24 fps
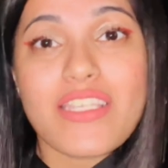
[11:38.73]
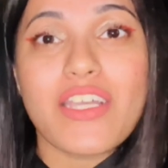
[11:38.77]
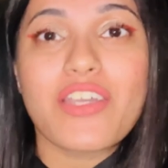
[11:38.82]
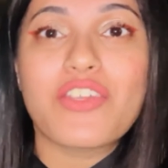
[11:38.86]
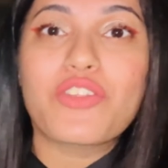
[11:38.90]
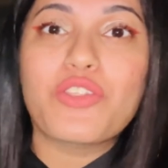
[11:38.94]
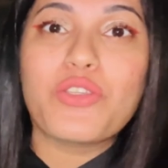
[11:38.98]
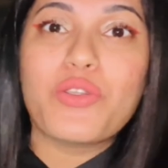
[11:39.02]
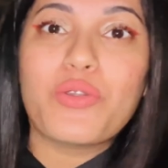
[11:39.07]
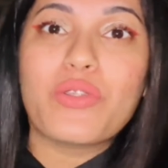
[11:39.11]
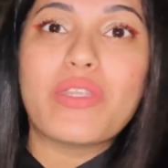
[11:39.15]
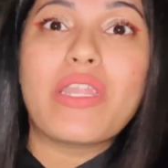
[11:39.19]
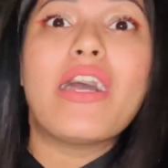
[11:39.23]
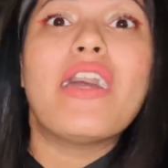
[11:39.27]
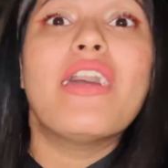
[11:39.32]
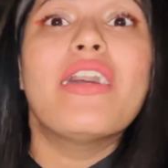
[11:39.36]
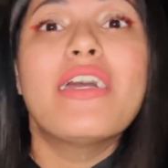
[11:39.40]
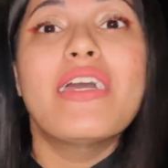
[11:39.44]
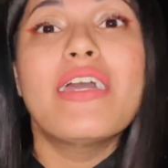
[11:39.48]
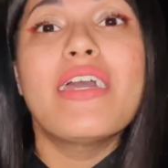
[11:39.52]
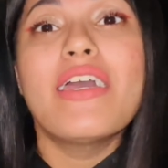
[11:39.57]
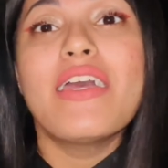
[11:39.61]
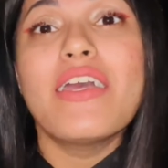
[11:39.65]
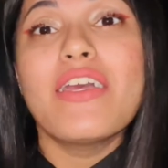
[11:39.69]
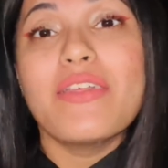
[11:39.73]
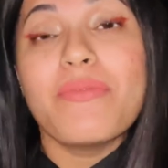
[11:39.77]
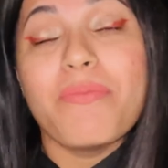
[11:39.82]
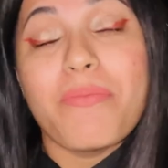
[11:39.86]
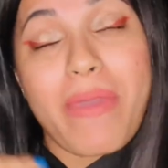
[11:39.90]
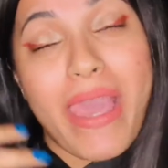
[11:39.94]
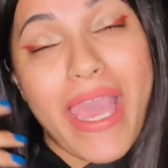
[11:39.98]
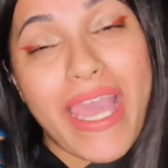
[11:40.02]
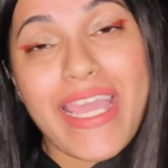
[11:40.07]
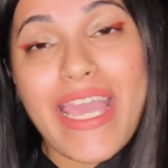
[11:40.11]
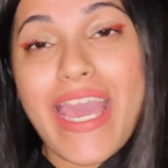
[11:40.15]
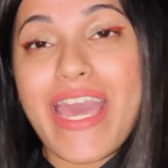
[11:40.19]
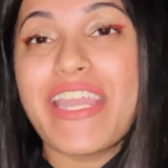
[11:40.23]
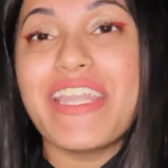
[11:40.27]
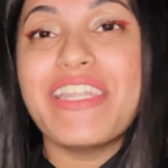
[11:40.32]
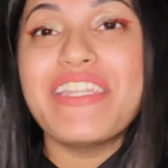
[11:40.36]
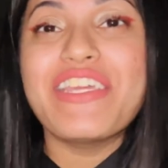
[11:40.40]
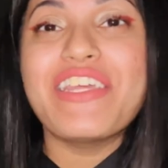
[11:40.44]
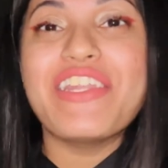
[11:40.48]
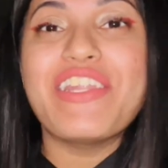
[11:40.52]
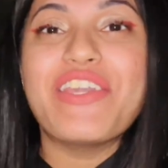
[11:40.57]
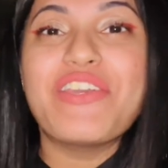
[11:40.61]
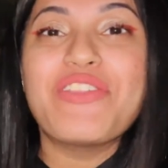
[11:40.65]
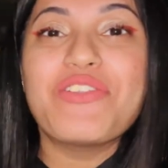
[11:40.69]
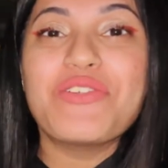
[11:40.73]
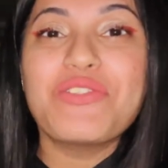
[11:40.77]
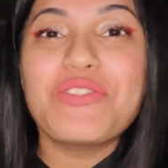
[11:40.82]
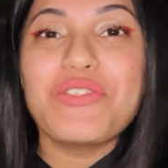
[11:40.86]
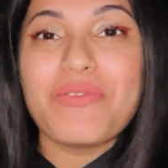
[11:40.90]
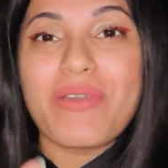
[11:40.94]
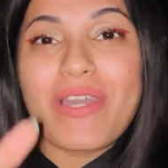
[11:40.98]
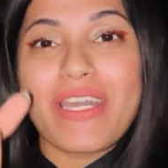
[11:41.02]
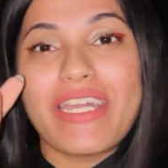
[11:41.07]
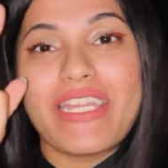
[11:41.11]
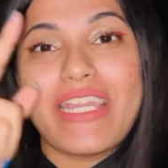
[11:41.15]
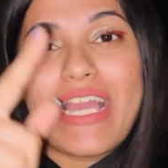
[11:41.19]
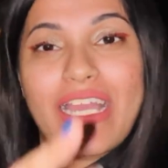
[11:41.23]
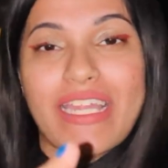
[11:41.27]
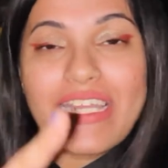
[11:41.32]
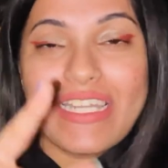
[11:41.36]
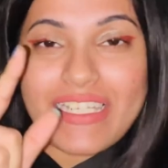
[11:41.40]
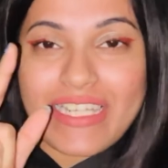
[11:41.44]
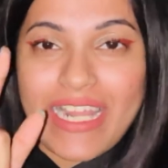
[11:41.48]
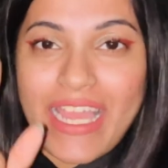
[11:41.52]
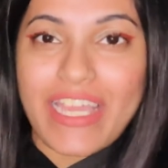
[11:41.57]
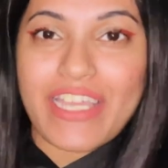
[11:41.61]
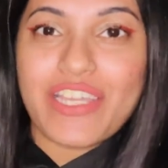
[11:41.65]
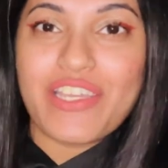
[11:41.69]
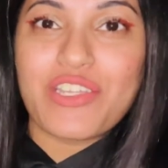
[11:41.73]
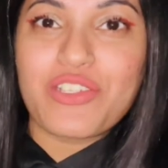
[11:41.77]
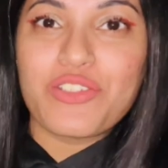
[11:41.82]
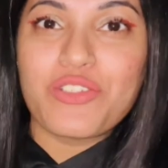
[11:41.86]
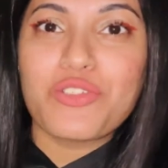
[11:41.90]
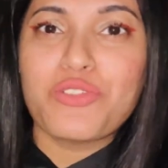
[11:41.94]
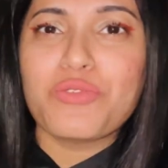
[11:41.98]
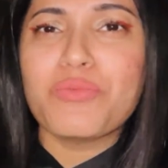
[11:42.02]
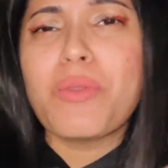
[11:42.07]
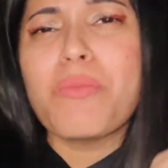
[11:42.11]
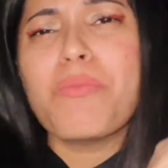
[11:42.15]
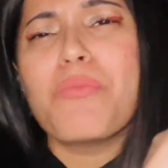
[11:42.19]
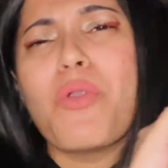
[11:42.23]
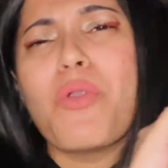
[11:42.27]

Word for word: सकते हो ना मैं गारंटी ले रही हूँ तुम अगर यहाँ के ट्राई करते हो तुम्हें